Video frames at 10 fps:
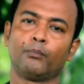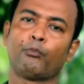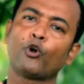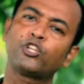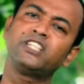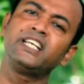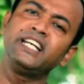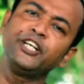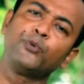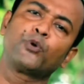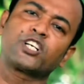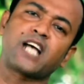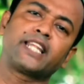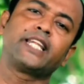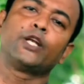প্রতিদিন নিয়ম করে
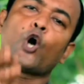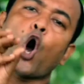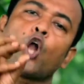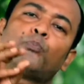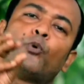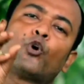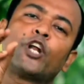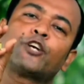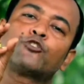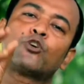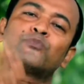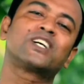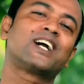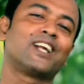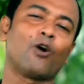সাত দিন অল্প করে একটু সবজি
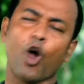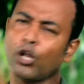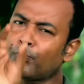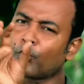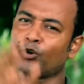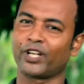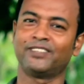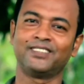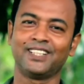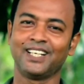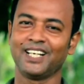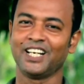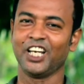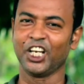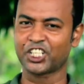খান না অল্প করে
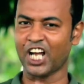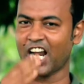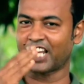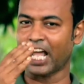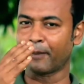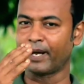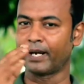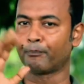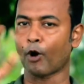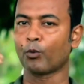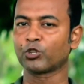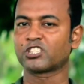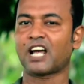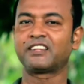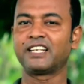ইনশাল্লাহ দেখবেন পরবর্তী
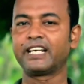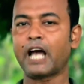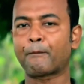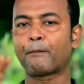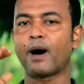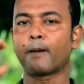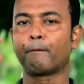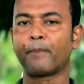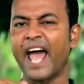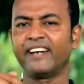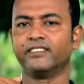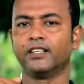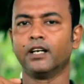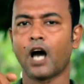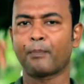সাত দিনে আপনার ব্রেন
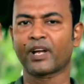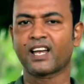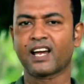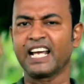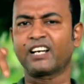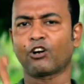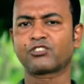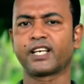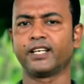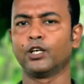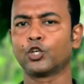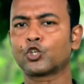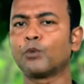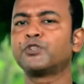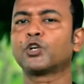আপনাকে ক্লিক করছে
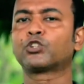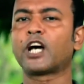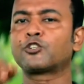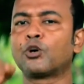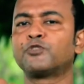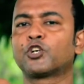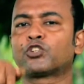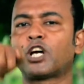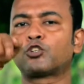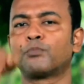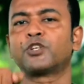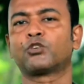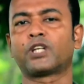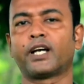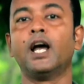সবজি কোথায় সবজি কোথায় সবজি
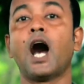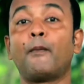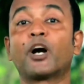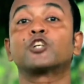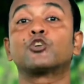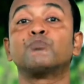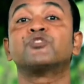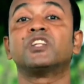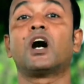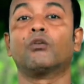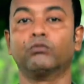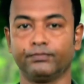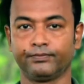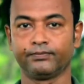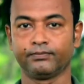কোথায় আমাকে সবজি দাও
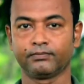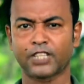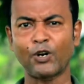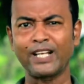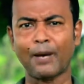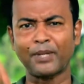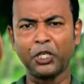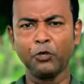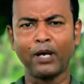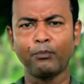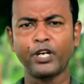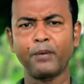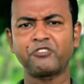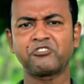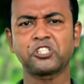কারণ এটা আমাদের হিউম্যান বডি
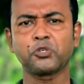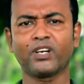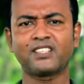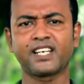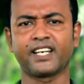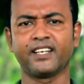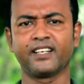এবার সৃষ্টি হয়েছে